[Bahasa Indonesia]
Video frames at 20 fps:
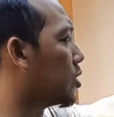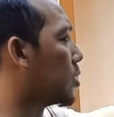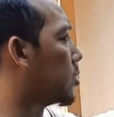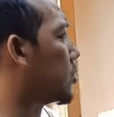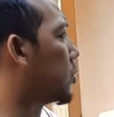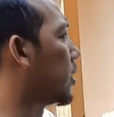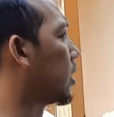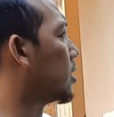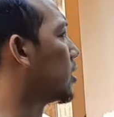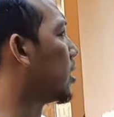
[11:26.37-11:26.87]
sudah
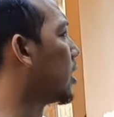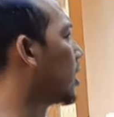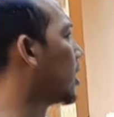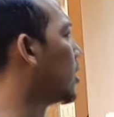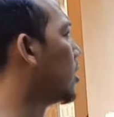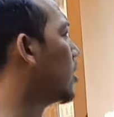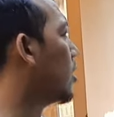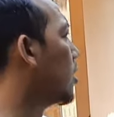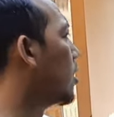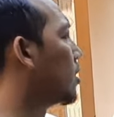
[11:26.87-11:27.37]

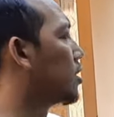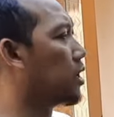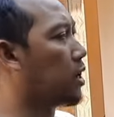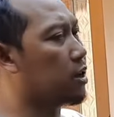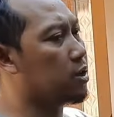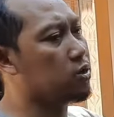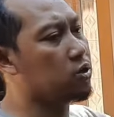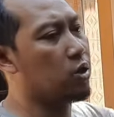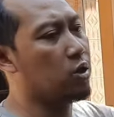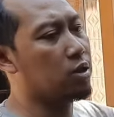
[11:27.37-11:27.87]
sepetan
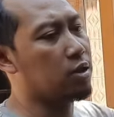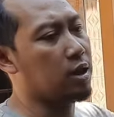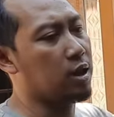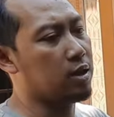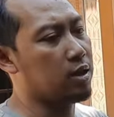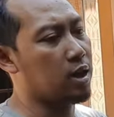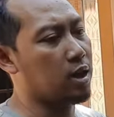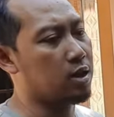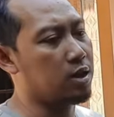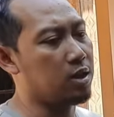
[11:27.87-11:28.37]
dan jok ya
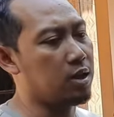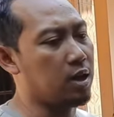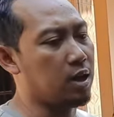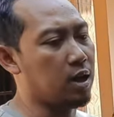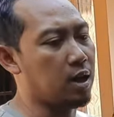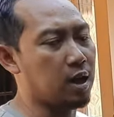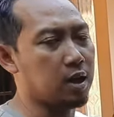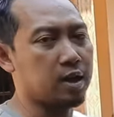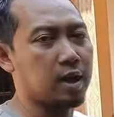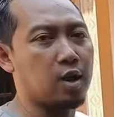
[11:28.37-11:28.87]
tadi
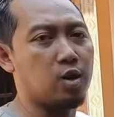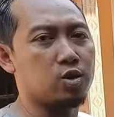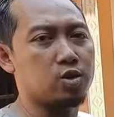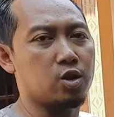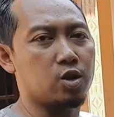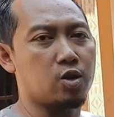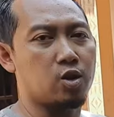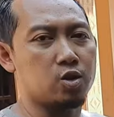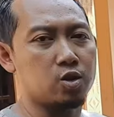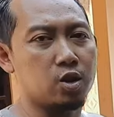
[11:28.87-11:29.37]
ya agak
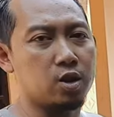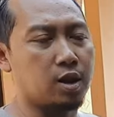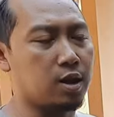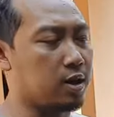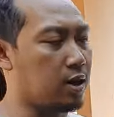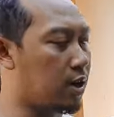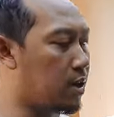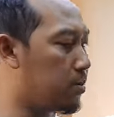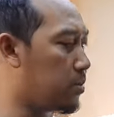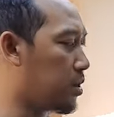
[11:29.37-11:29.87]
kotor-kotor ya
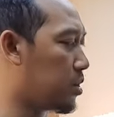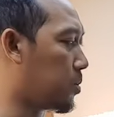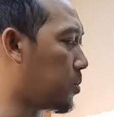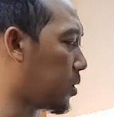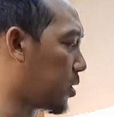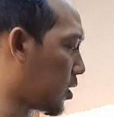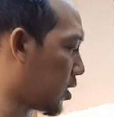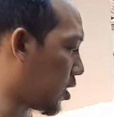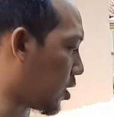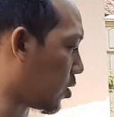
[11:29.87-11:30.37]
dalam ya
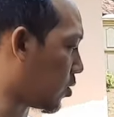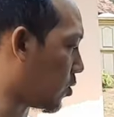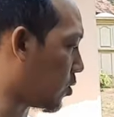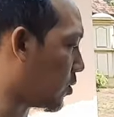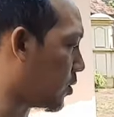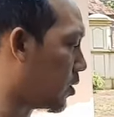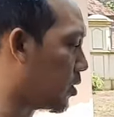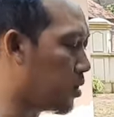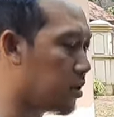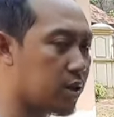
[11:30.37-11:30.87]
seperti itu
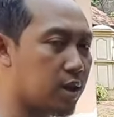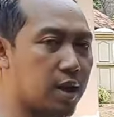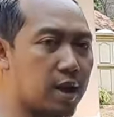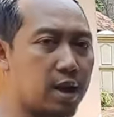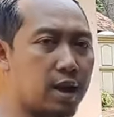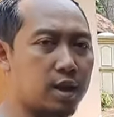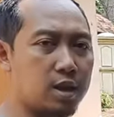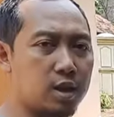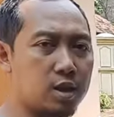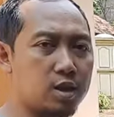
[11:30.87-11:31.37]
tinggal
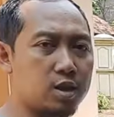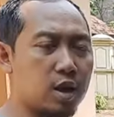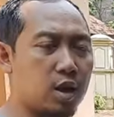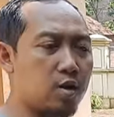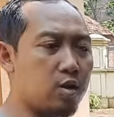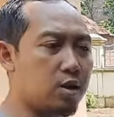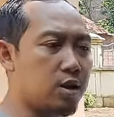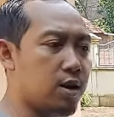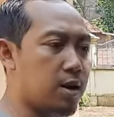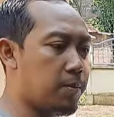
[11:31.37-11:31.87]
nanti
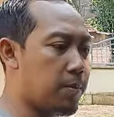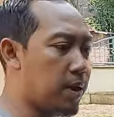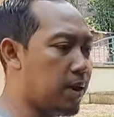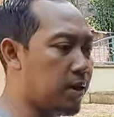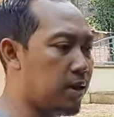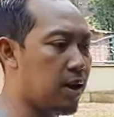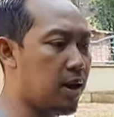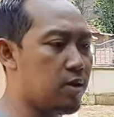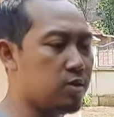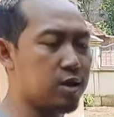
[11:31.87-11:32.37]
disalonin apa
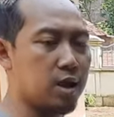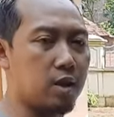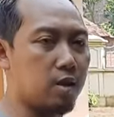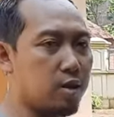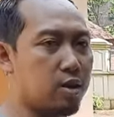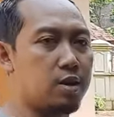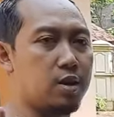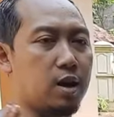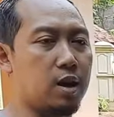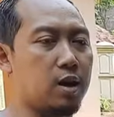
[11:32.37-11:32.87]
enggak kalau
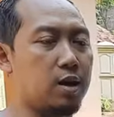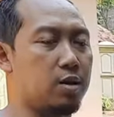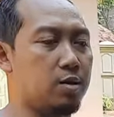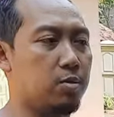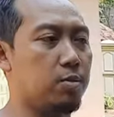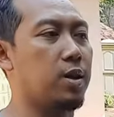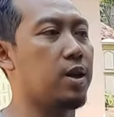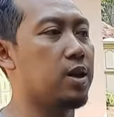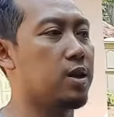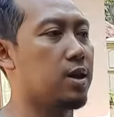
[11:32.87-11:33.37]
salonin ya
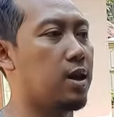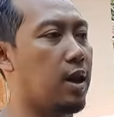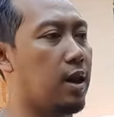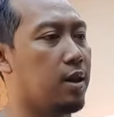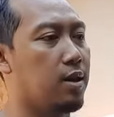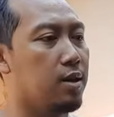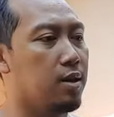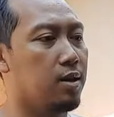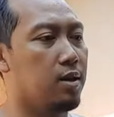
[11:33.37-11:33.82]
beres lah